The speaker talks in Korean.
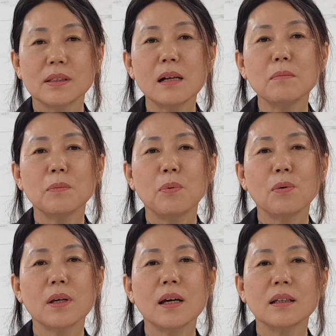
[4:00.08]
삶을
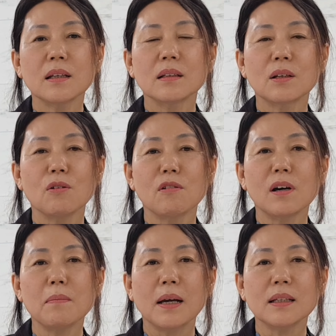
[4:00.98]
포기하게 되는
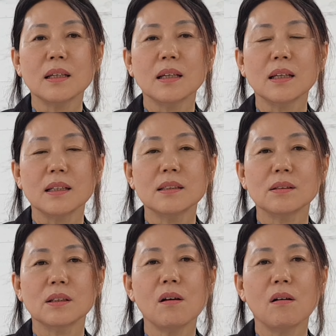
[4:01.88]
경우가 많이
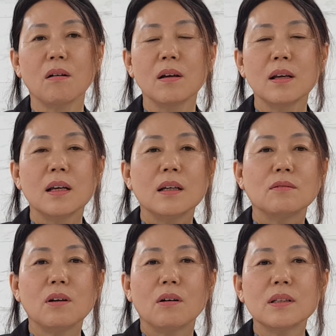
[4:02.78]
있어서
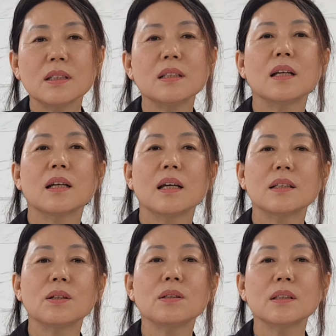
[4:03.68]
우리
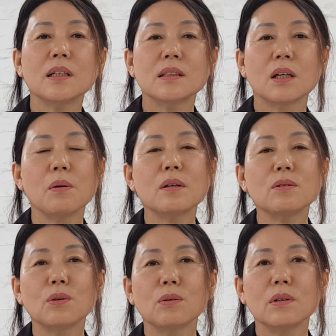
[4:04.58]
어르신들에게 첫째
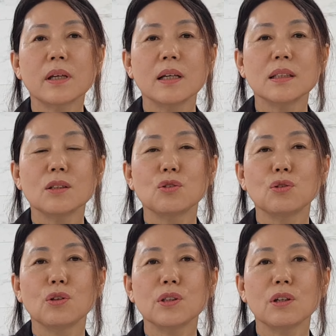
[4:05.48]
재활운동을 굉장히
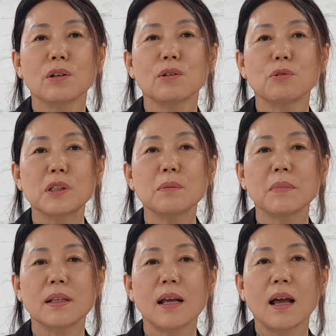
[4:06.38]
중요시 여기고
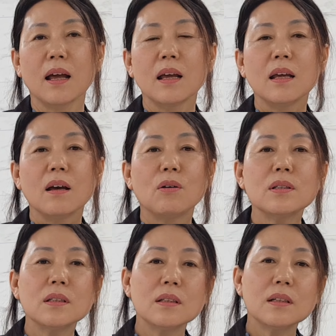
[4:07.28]
있습니다.
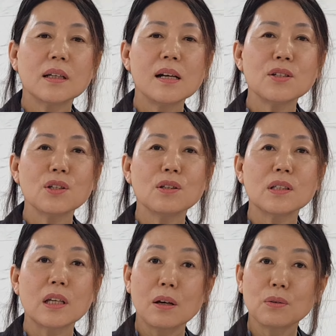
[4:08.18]
어르신들에게 할 수
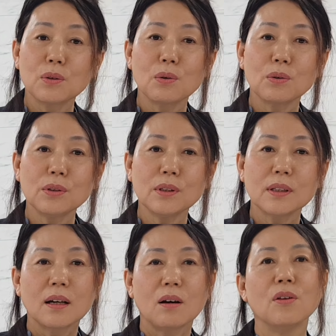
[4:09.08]
있는 재활운동은
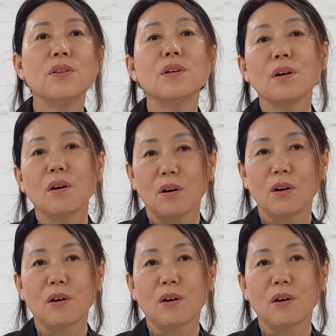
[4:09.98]
걷는 거,